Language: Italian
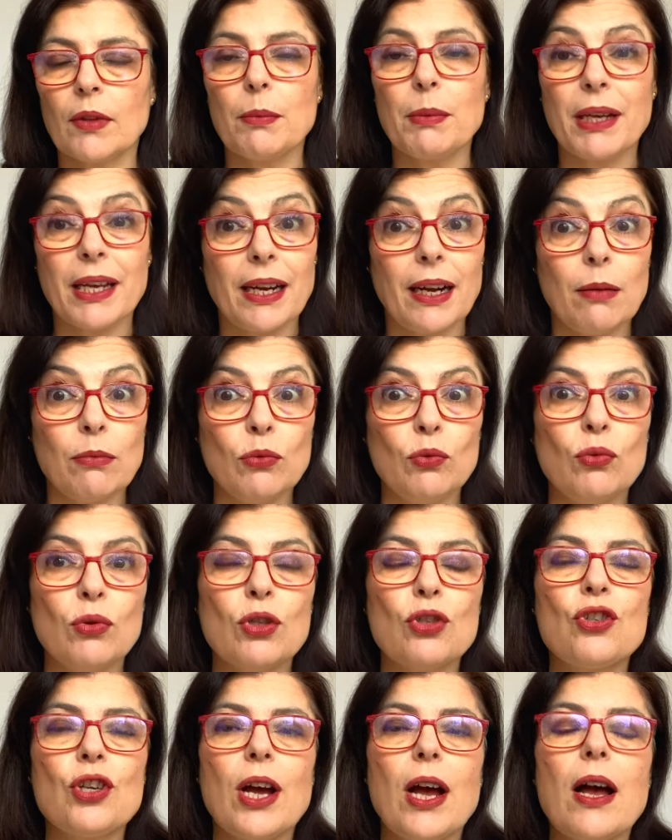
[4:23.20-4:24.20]
di Michela
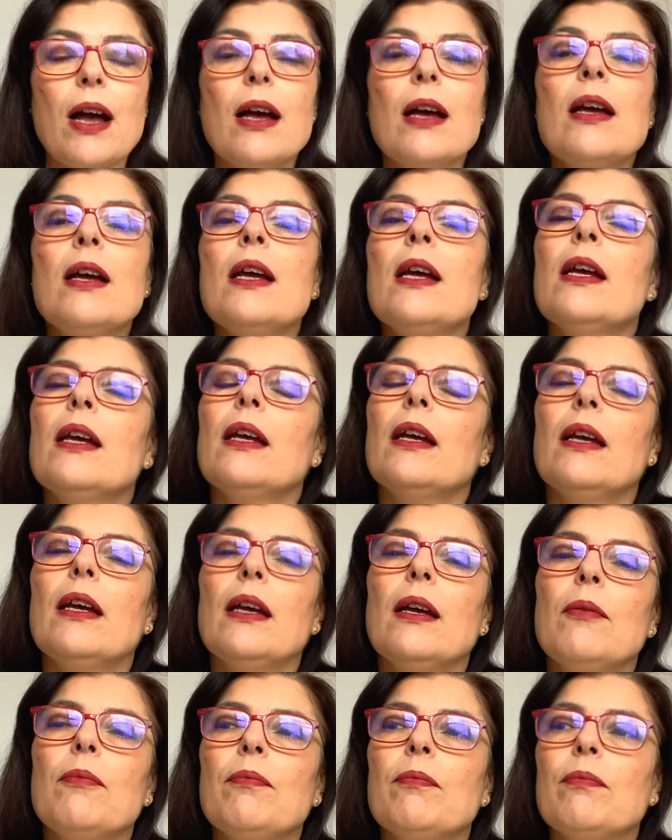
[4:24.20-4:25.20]
Murgia,
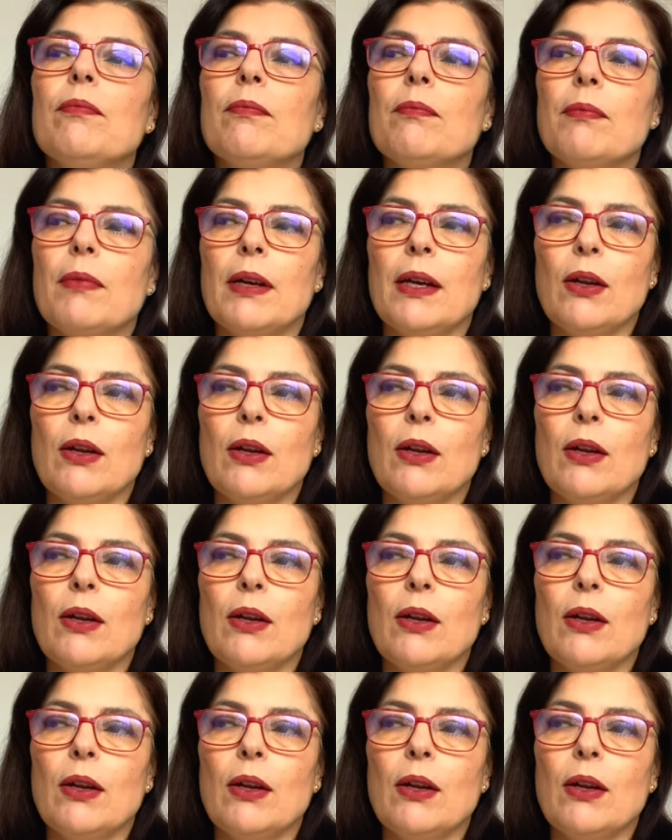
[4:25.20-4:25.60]
ehm,